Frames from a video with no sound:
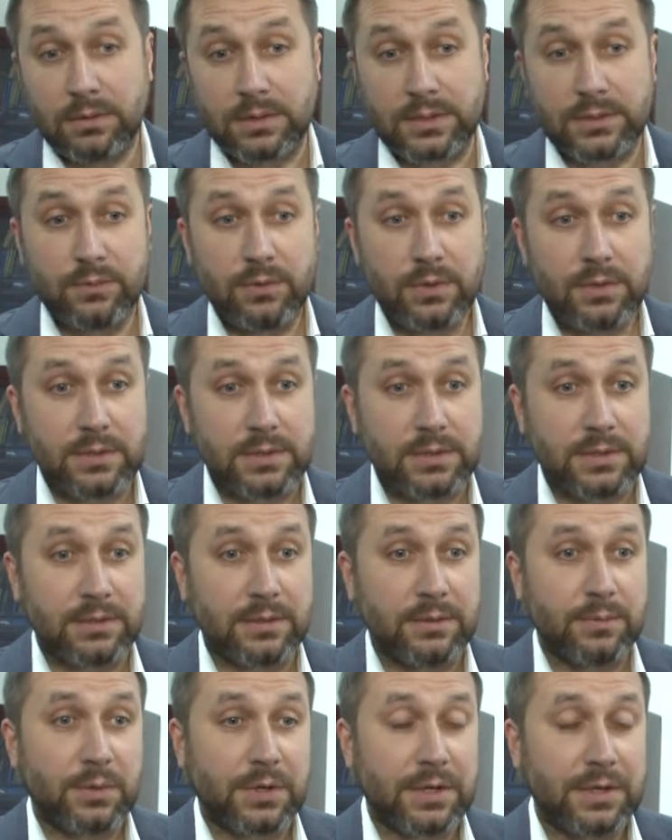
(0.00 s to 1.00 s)

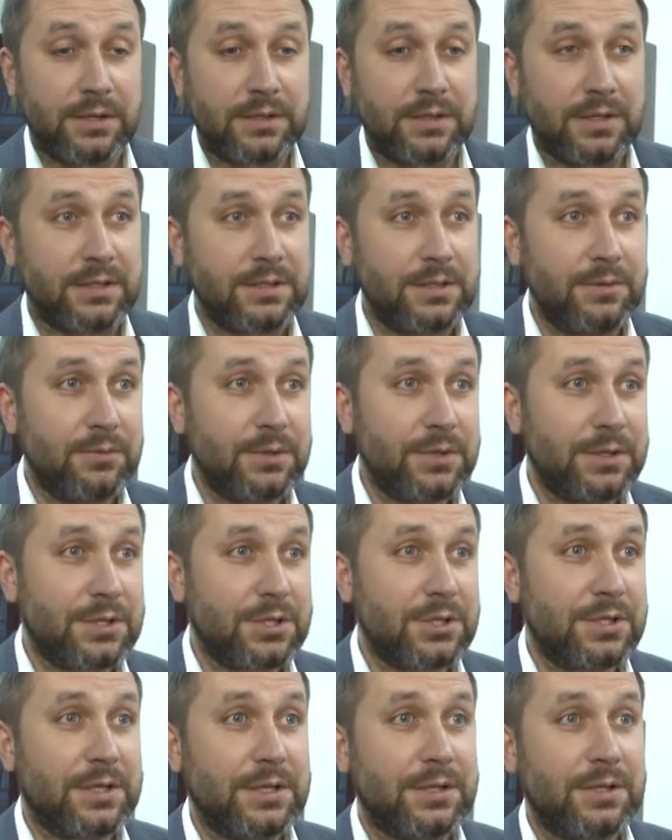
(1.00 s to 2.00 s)
Развивается проект «Активный
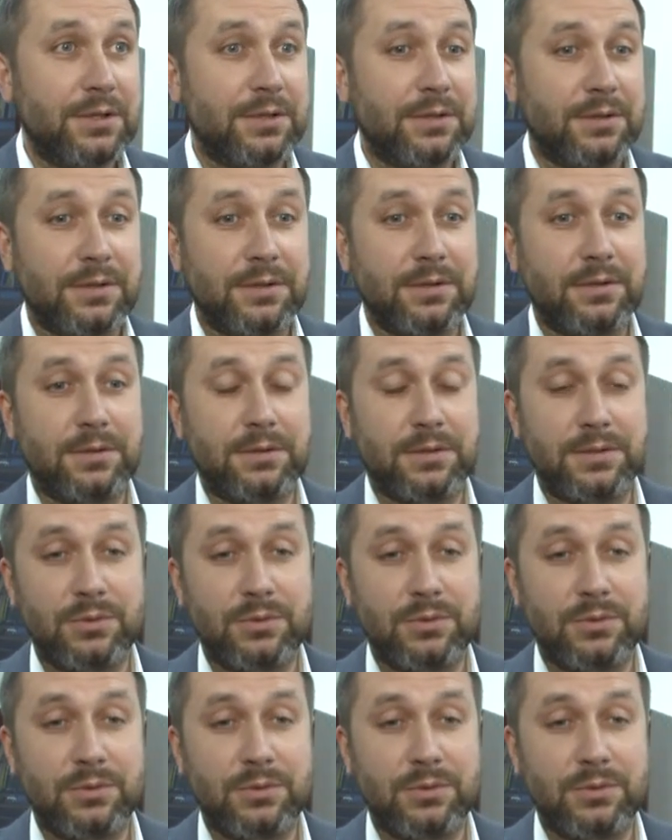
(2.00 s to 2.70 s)
гражданин». А,